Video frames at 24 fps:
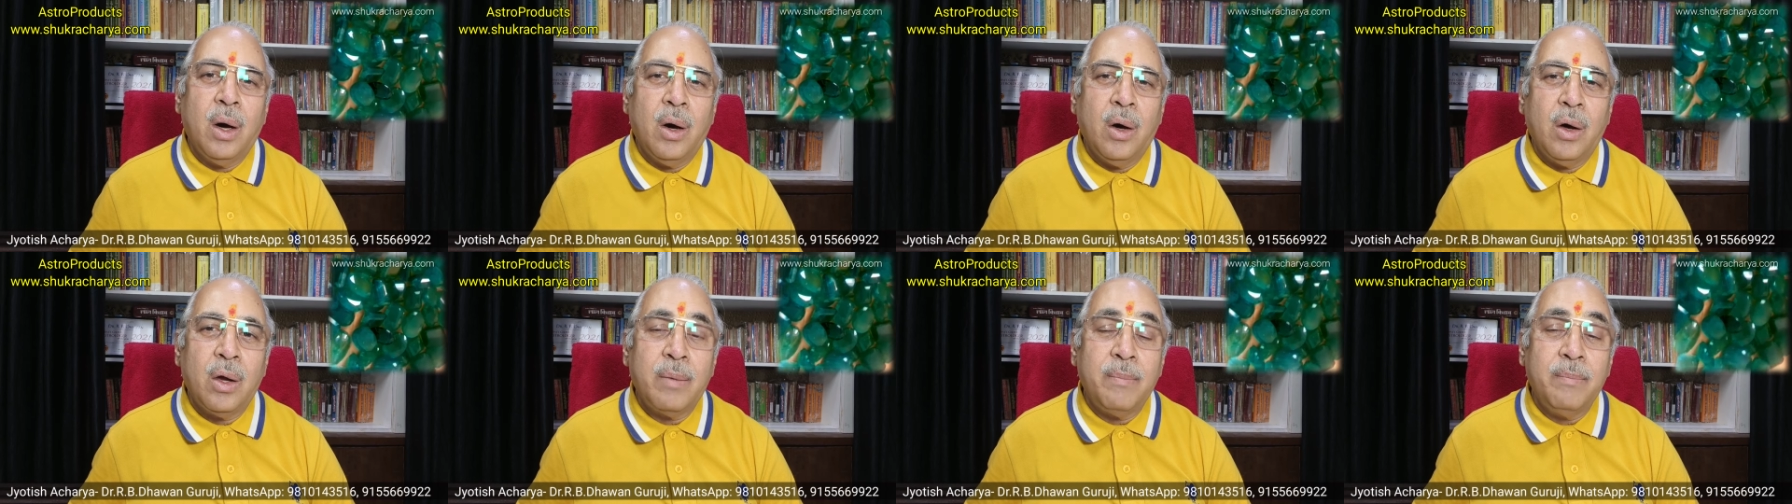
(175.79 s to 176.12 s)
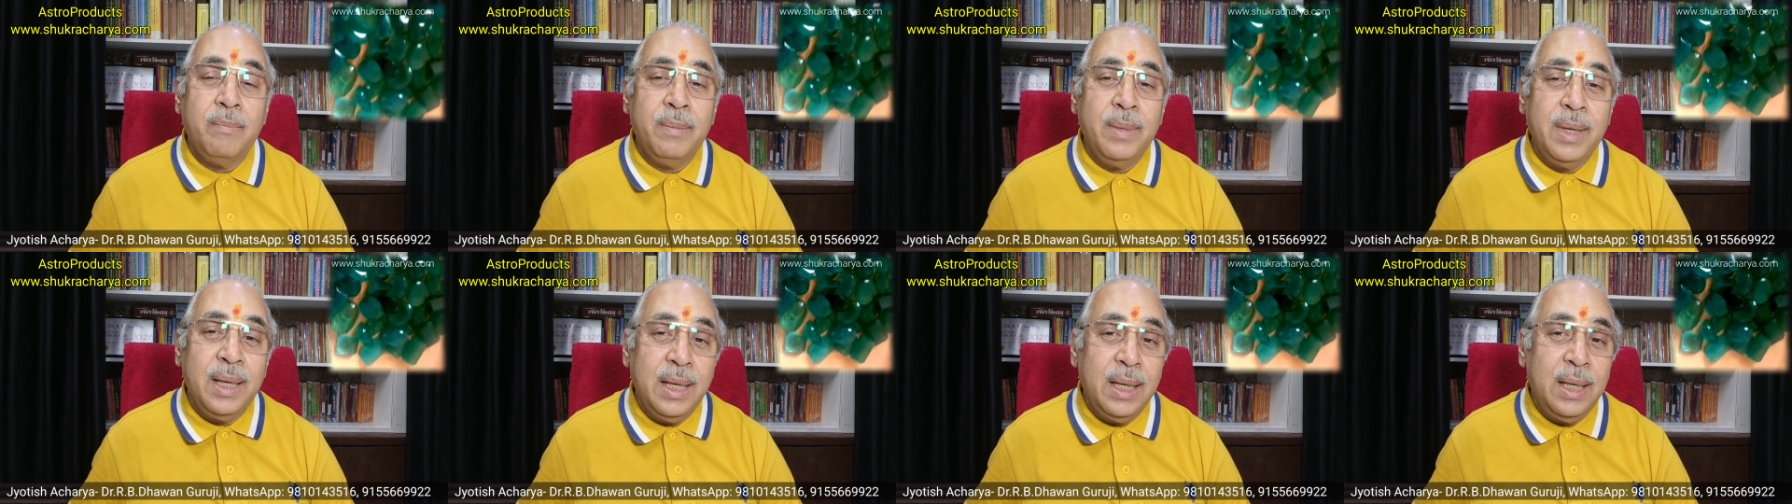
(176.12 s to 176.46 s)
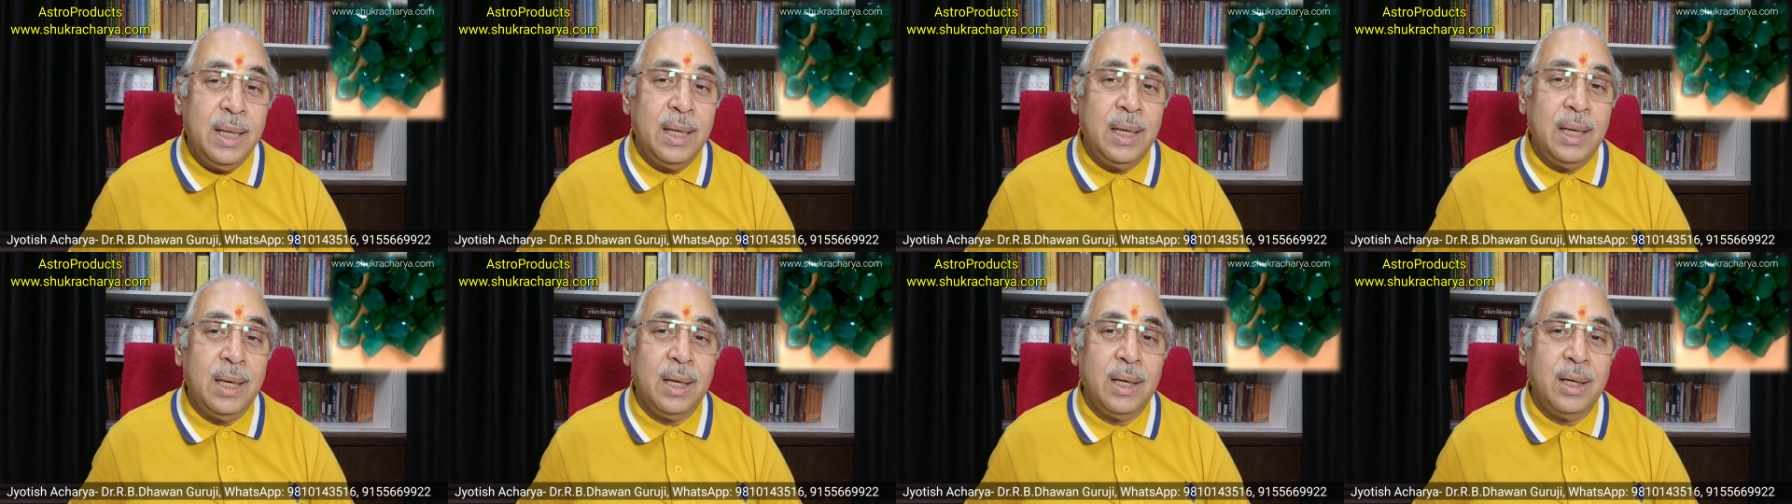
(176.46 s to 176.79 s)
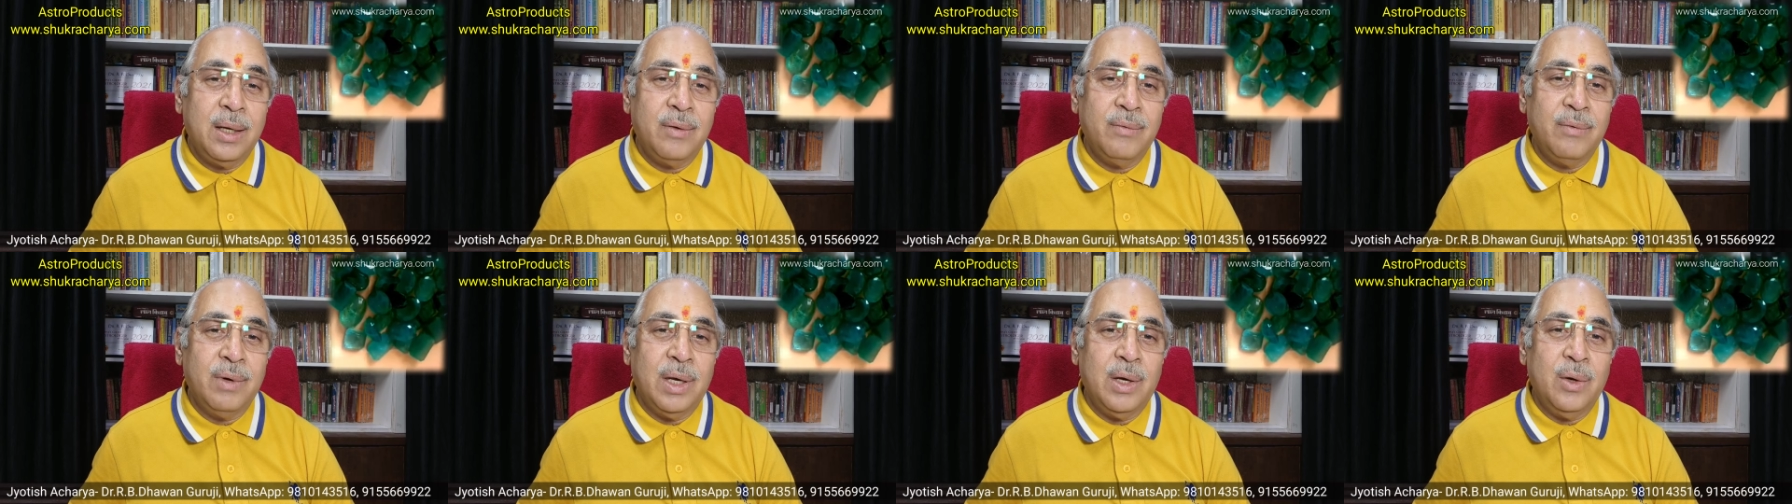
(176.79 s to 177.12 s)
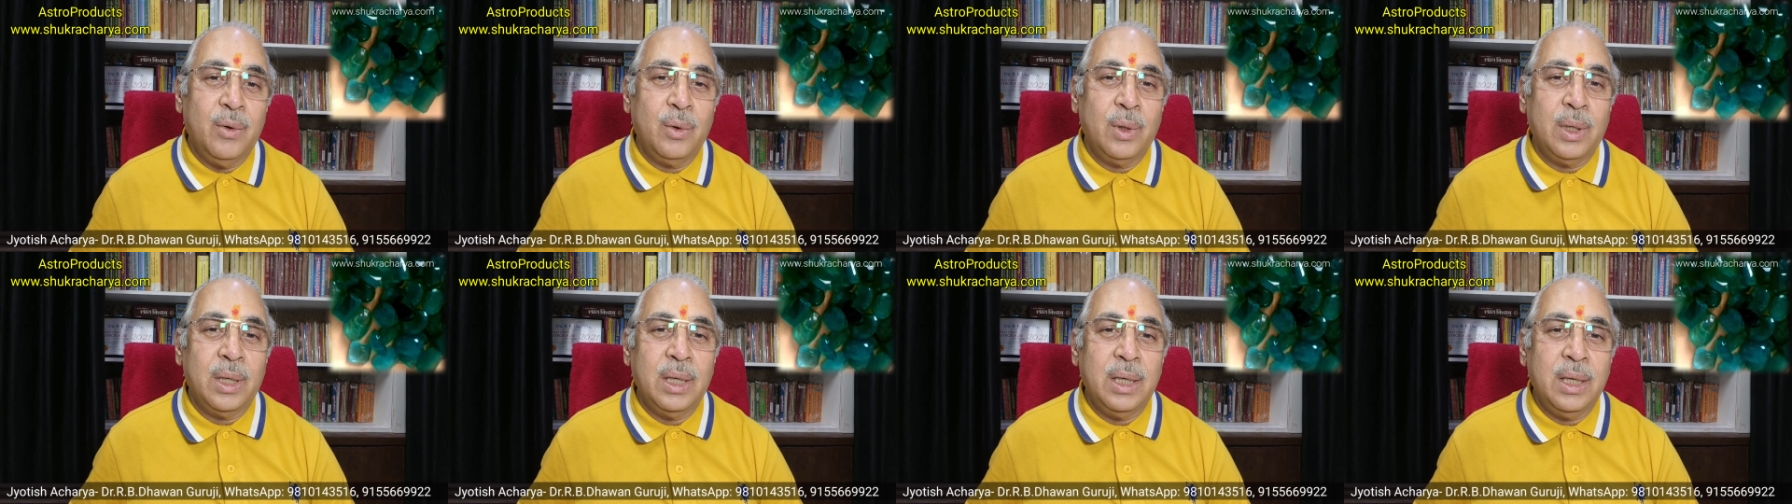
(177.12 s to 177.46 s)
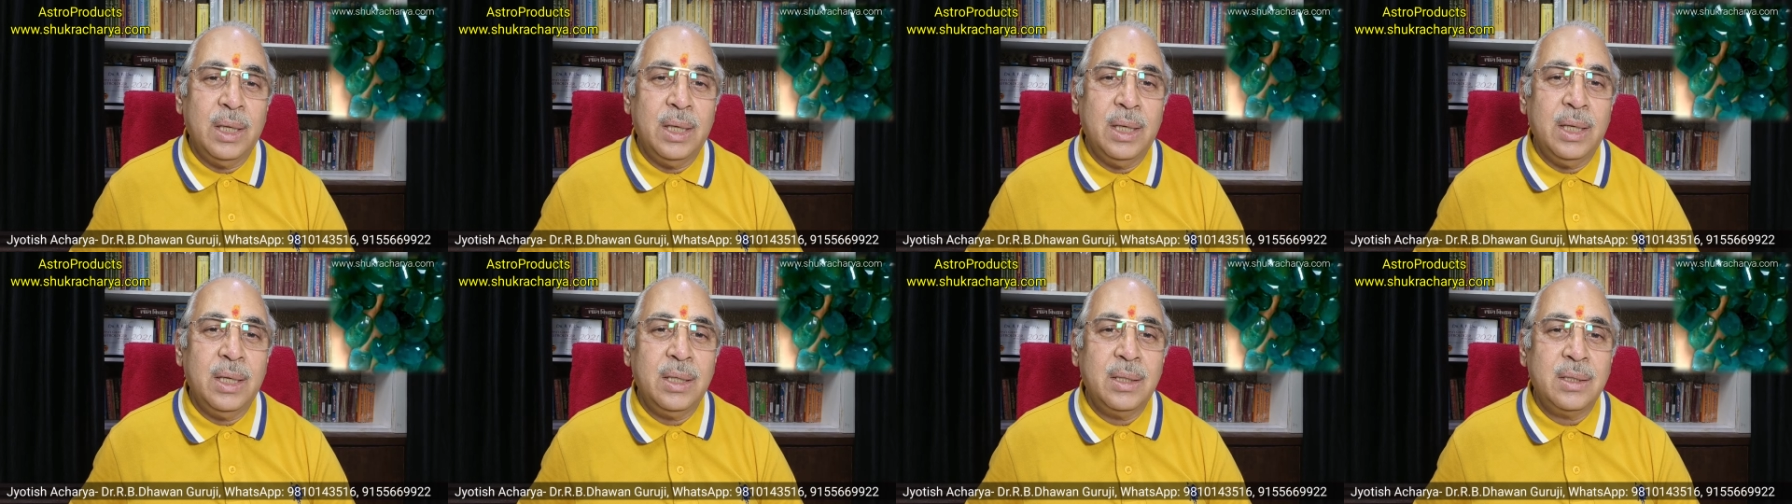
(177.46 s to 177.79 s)
और मीन लगन वालों के
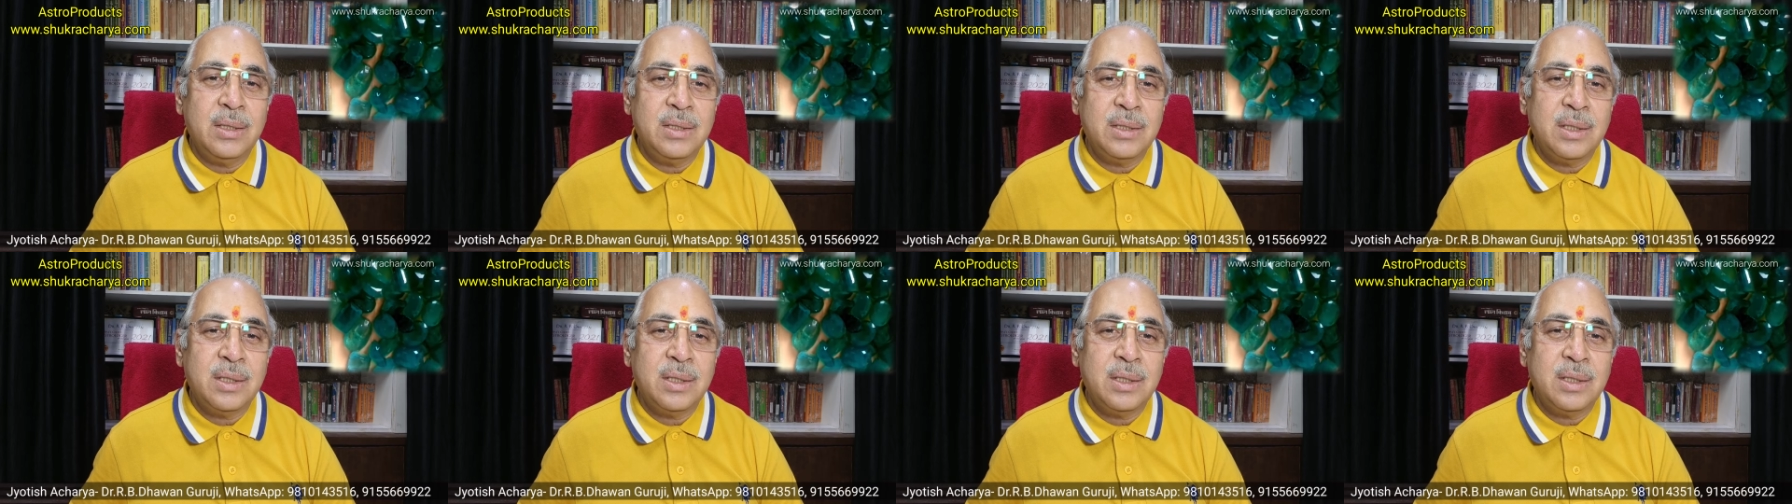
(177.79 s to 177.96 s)
लिए